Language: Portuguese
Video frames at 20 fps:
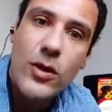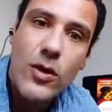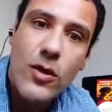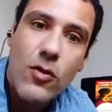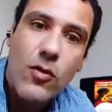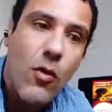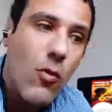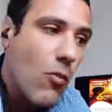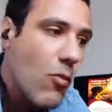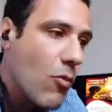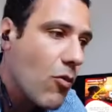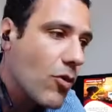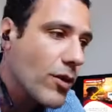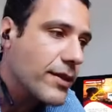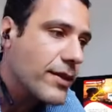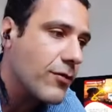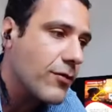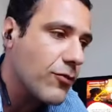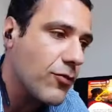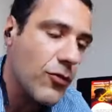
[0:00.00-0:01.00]
com
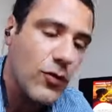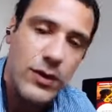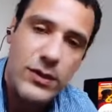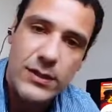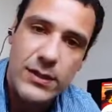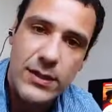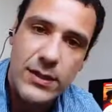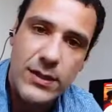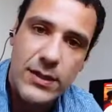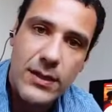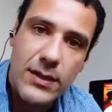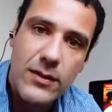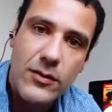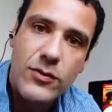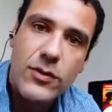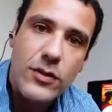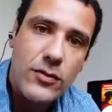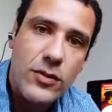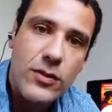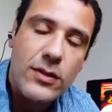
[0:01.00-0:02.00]
muita força. O
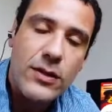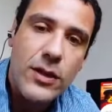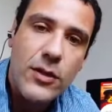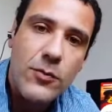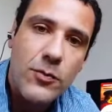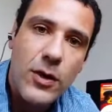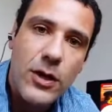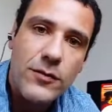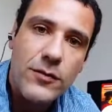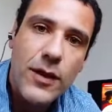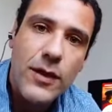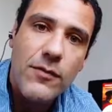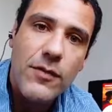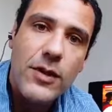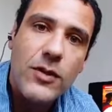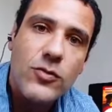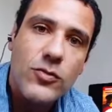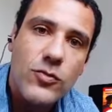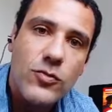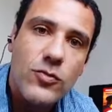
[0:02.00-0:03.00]
setor de transporte vai
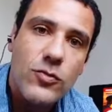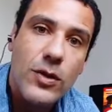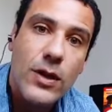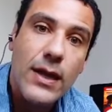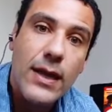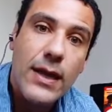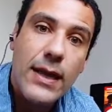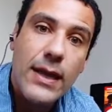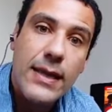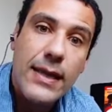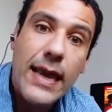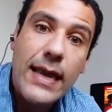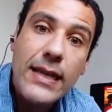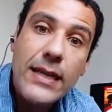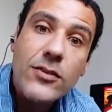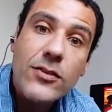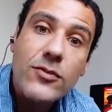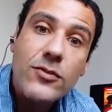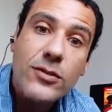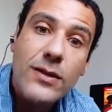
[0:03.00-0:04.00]
vir junto. E é
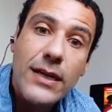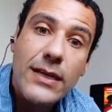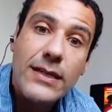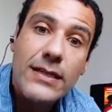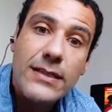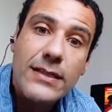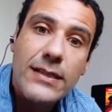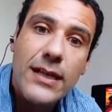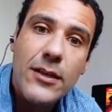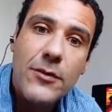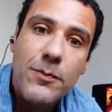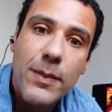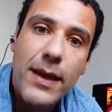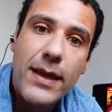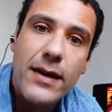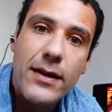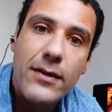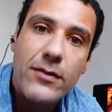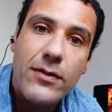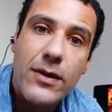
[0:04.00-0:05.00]
isso que a gente está
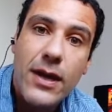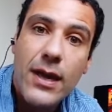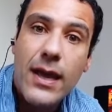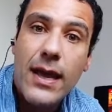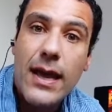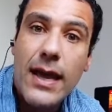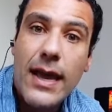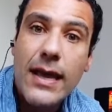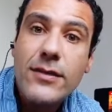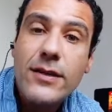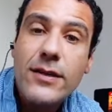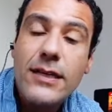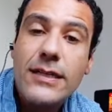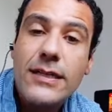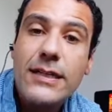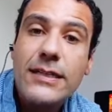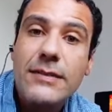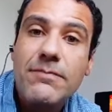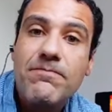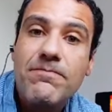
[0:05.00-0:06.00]
esperando. É isso que a
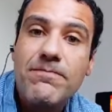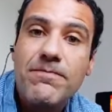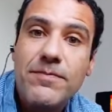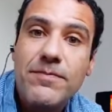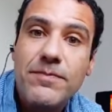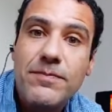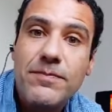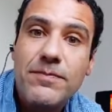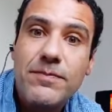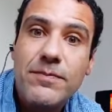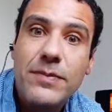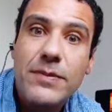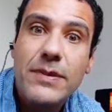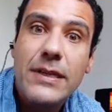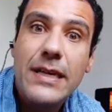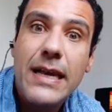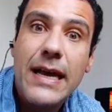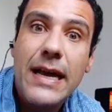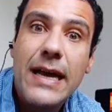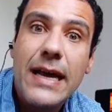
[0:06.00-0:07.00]
gente
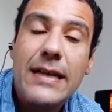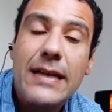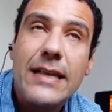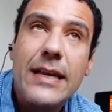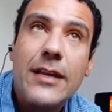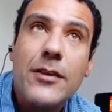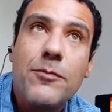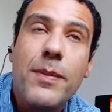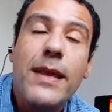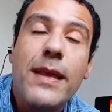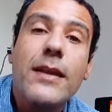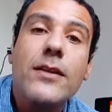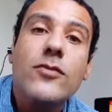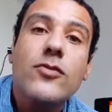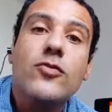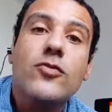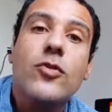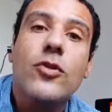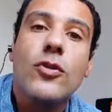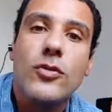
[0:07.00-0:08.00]
está é, tá
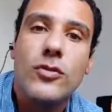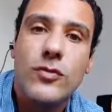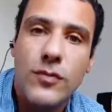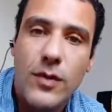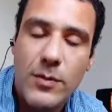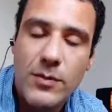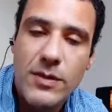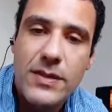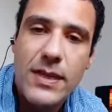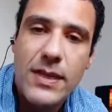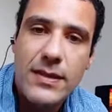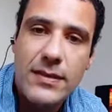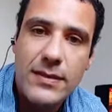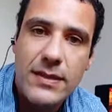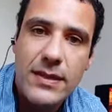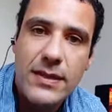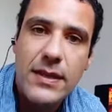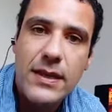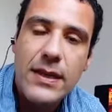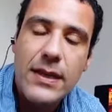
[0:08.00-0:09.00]
esperançoso, vamos dizer
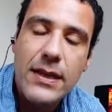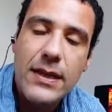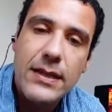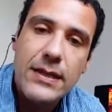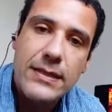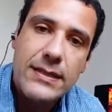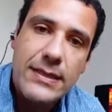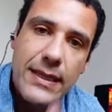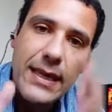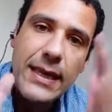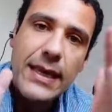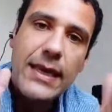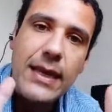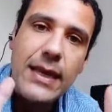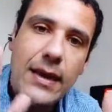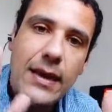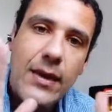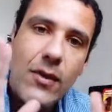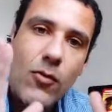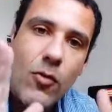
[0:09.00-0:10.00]
assim.
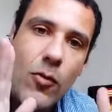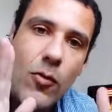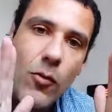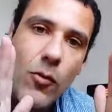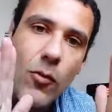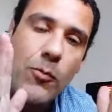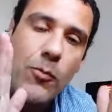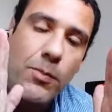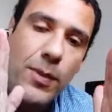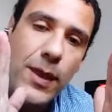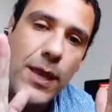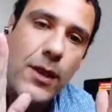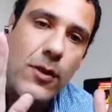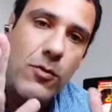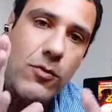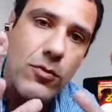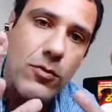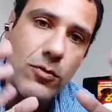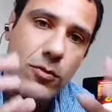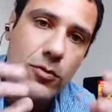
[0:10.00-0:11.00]
Se o, o
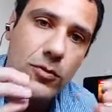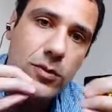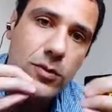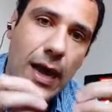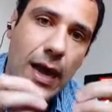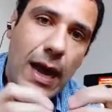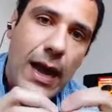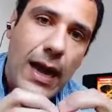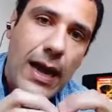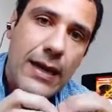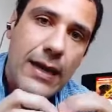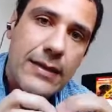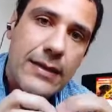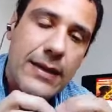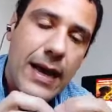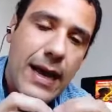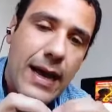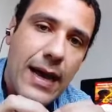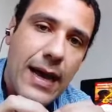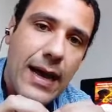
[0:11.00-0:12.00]
pico da,
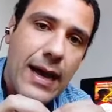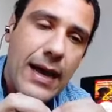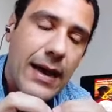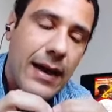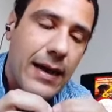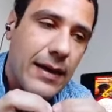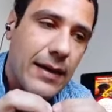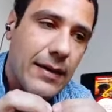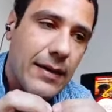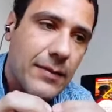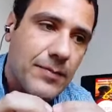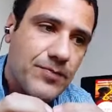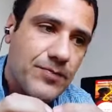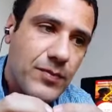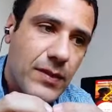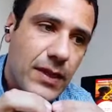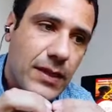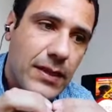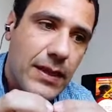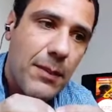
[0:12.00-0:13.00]
da,
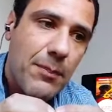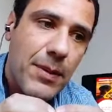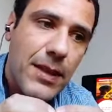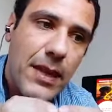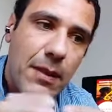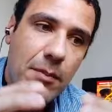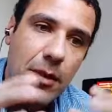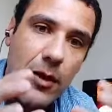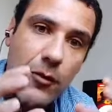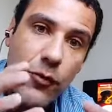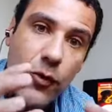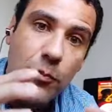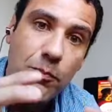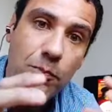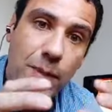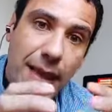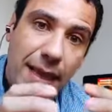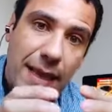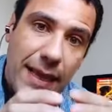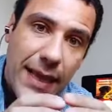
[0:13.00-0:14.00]
da epidemia for
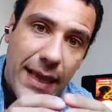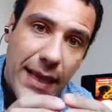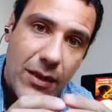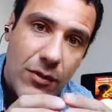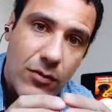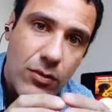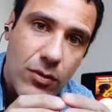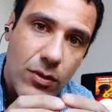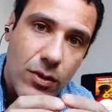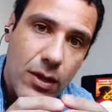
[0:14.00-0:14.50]
pequeno